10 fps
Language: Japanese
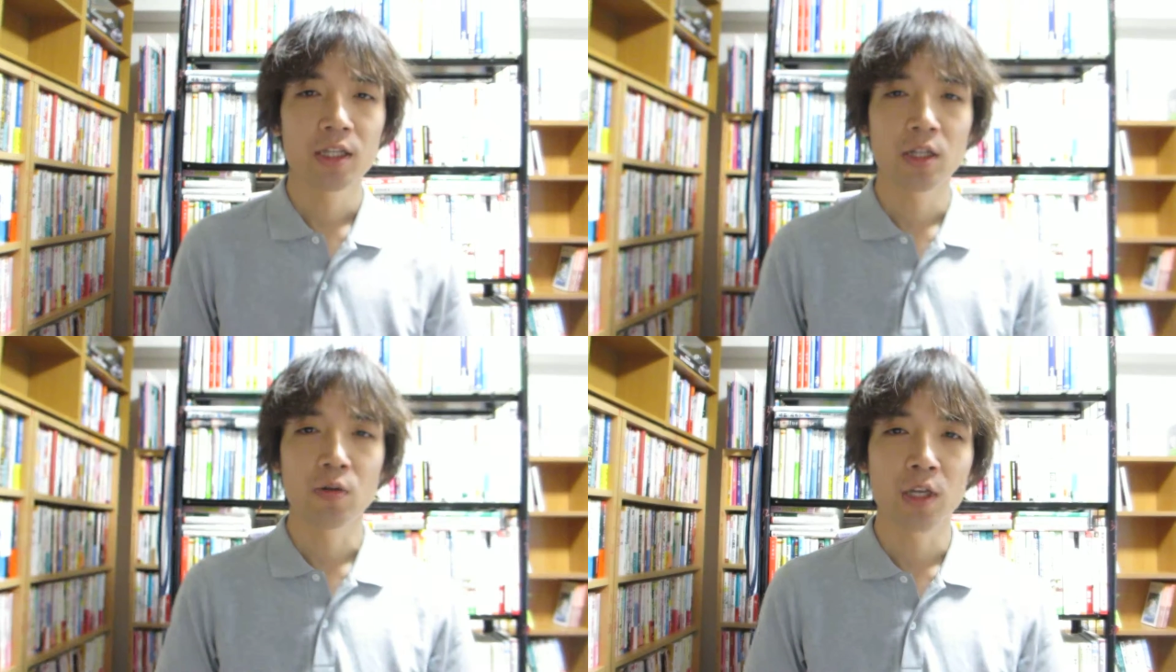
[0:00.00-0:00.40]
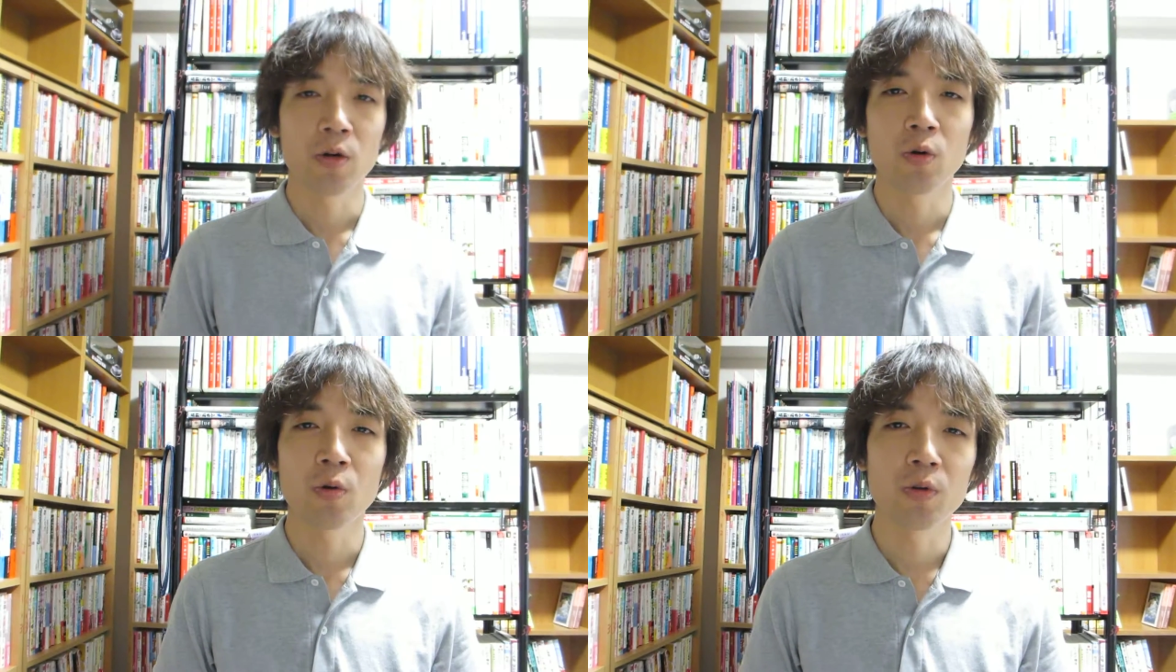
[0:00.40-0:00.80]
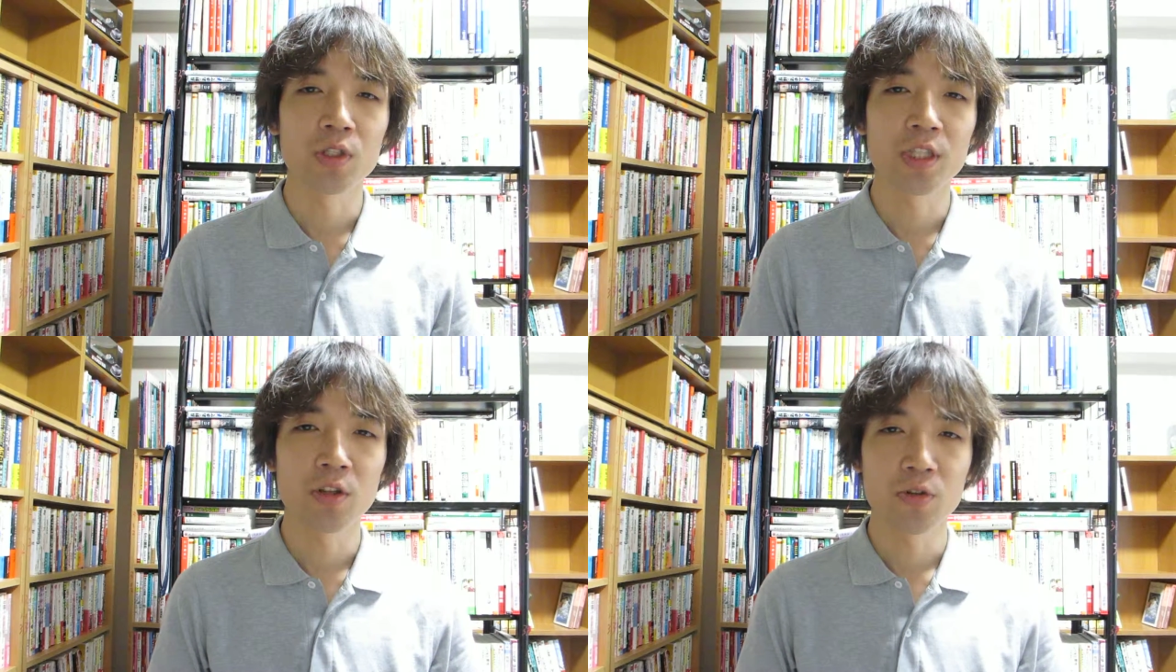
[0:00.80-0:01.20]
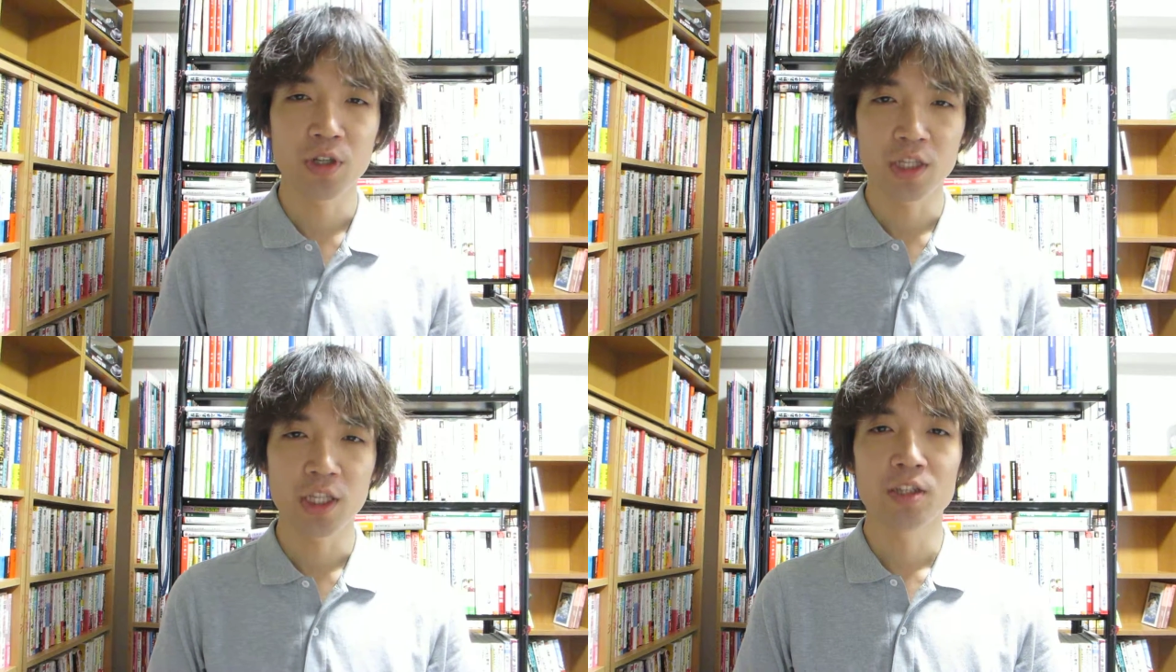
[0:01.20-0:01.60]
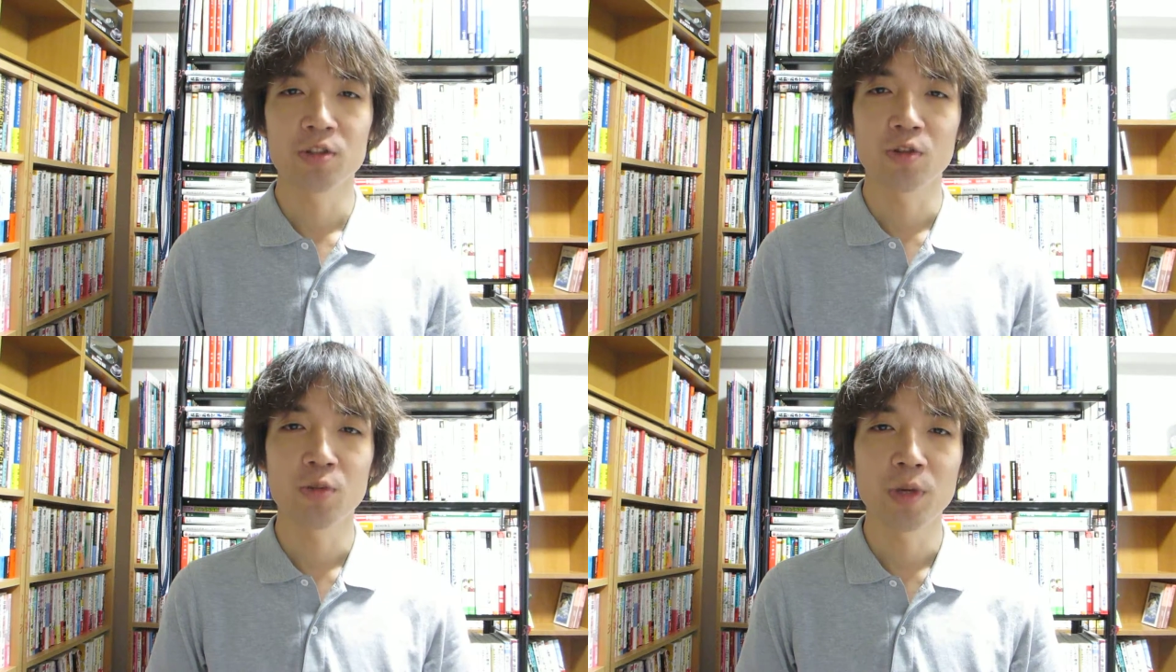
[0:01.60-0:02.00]
なので本を捨てるときに
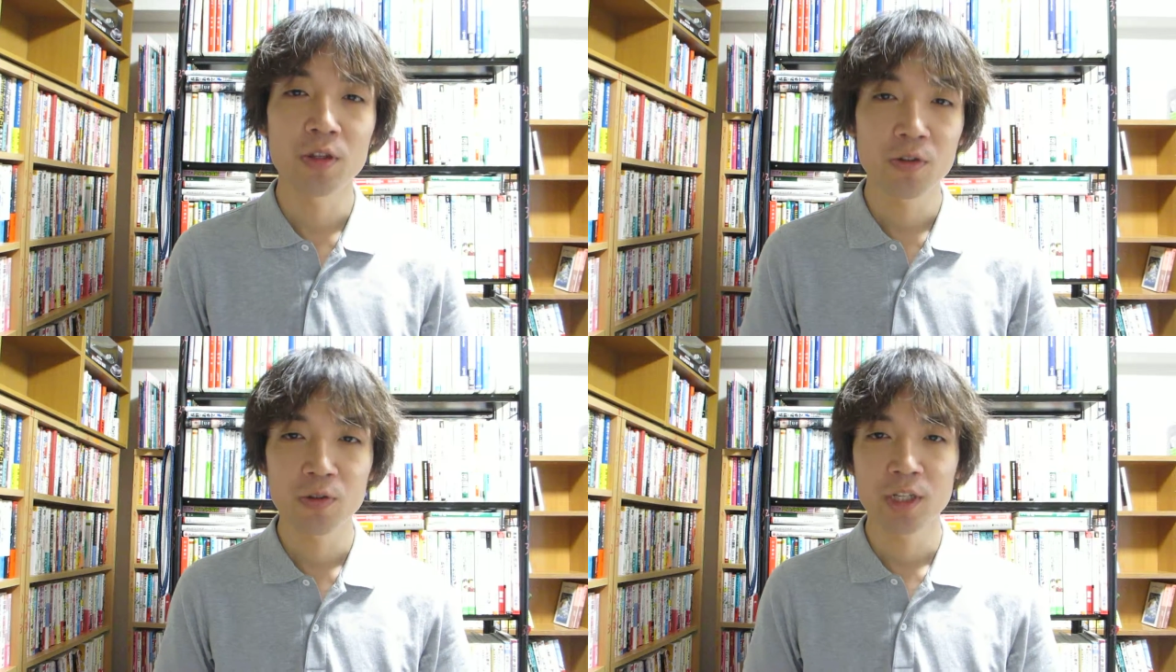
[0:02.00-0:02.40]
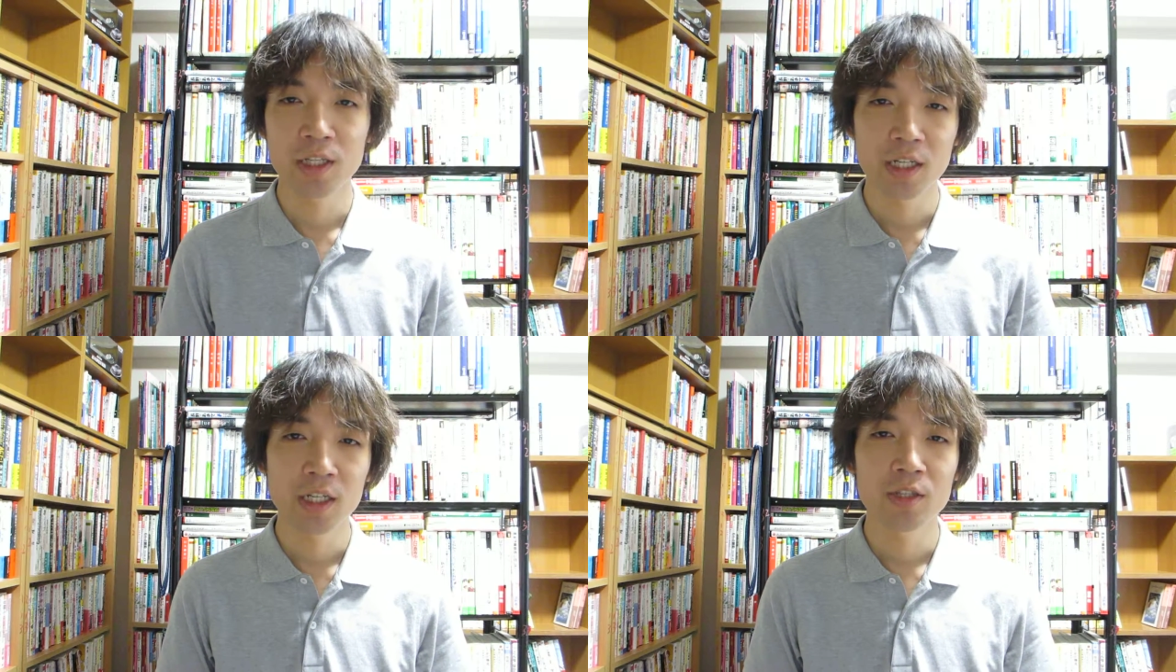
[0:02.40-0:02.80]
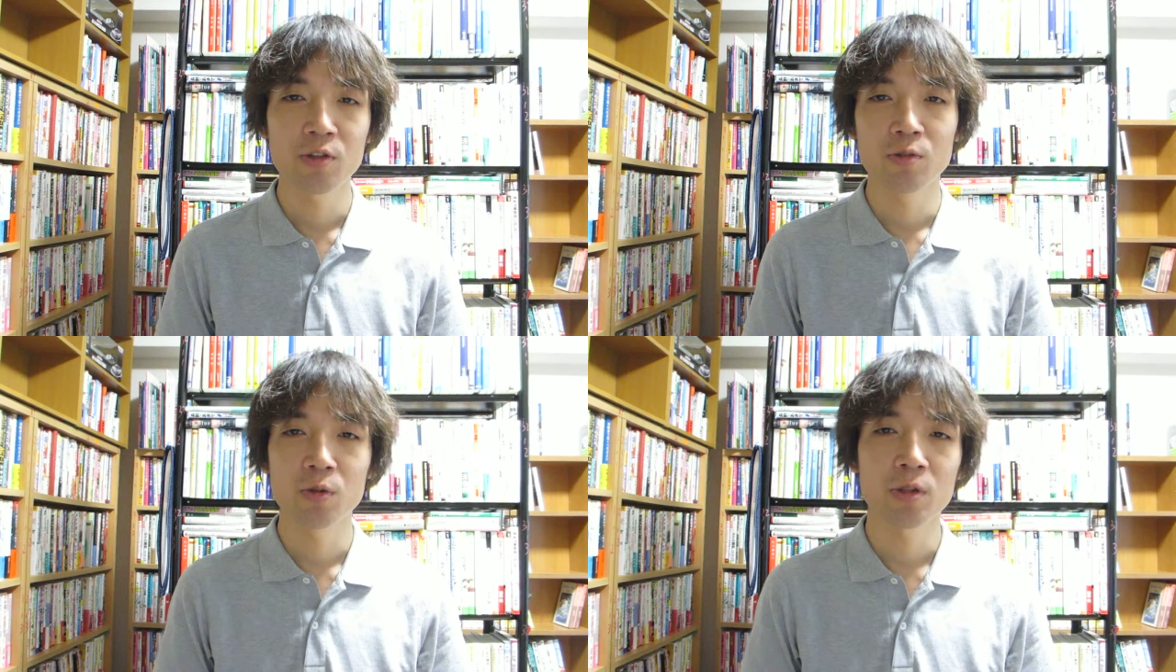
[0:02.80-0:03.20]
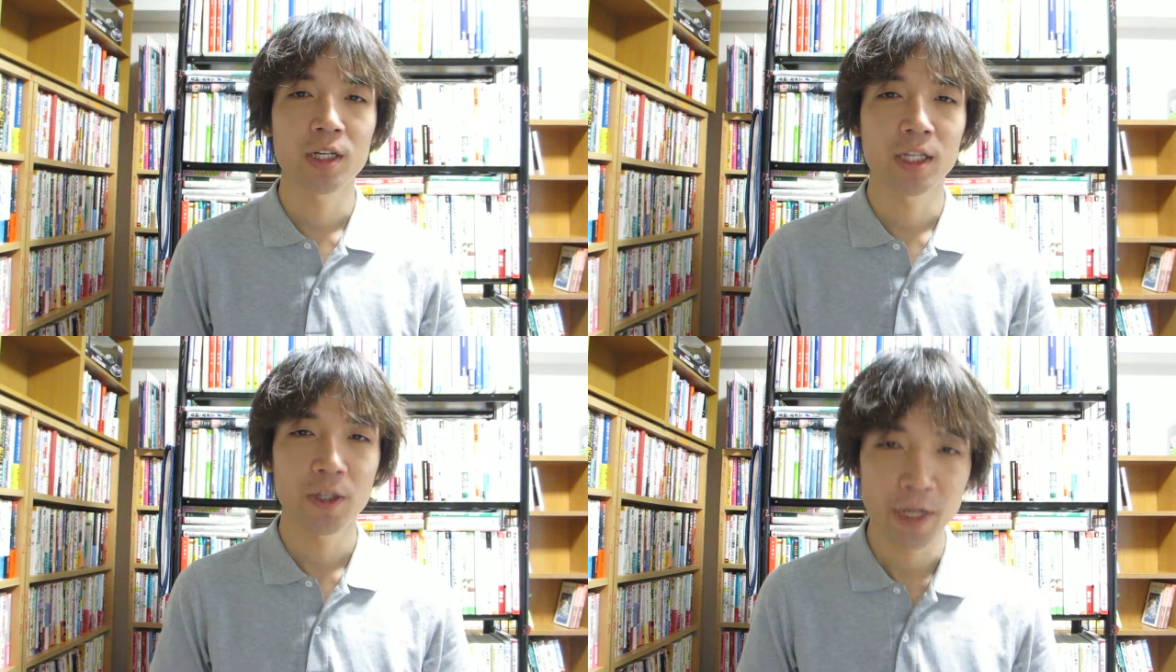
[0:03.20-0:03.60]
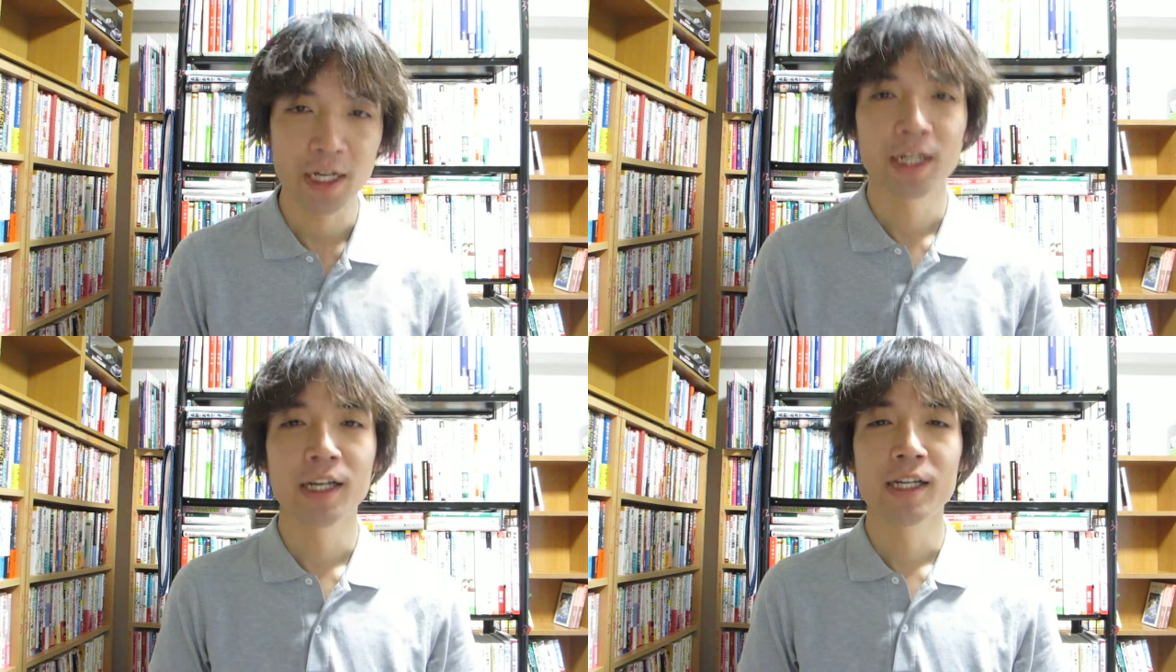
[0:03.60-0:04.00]
ちょっと面倒だなぁと思った方は